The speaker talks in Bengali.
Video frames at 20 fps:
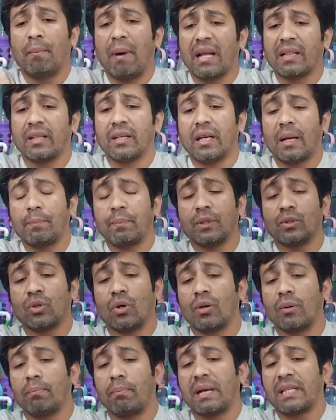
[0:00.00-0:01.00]
মাদের আপনার
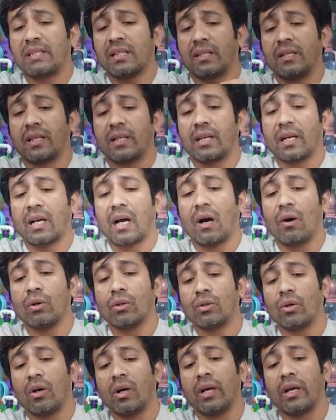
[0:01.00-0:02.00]
যখন বাচ্চাদেরকে
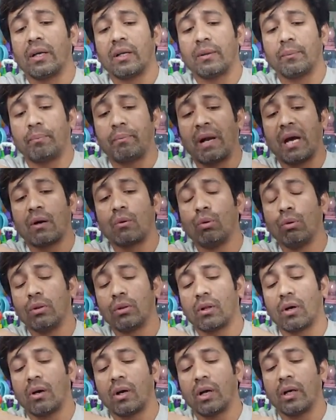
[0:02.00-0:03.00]
খাওয়াতে হয় ব্রা
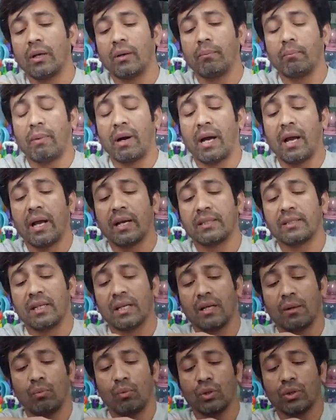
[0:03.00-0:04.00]
খুলতে হয় বা এক
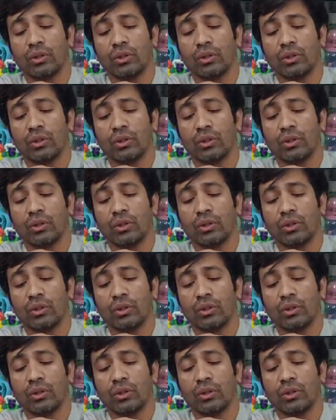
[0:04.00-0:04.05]
জায়গায়